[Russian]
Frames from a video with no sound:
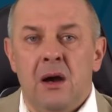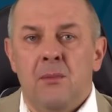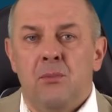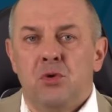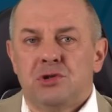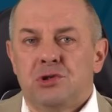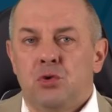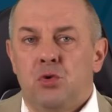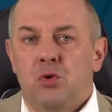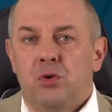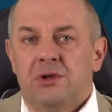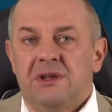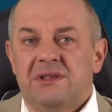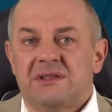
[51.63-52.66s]
После
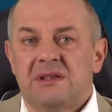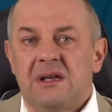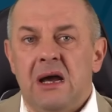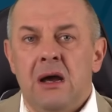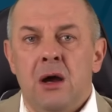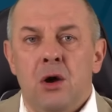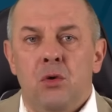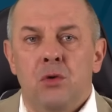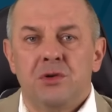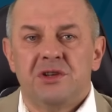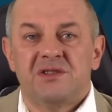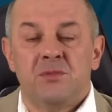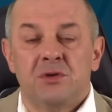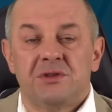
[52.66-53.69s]
ухода из СКА он
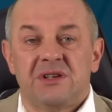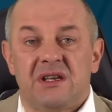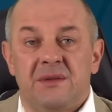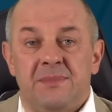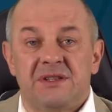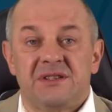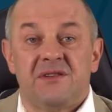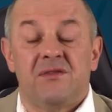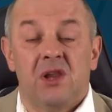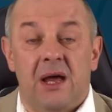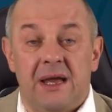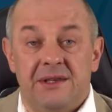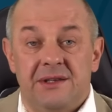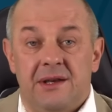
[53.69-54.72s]
не смог закрепиться в
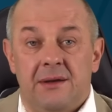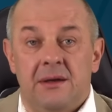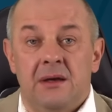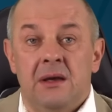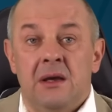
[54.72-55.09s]
«Ладе».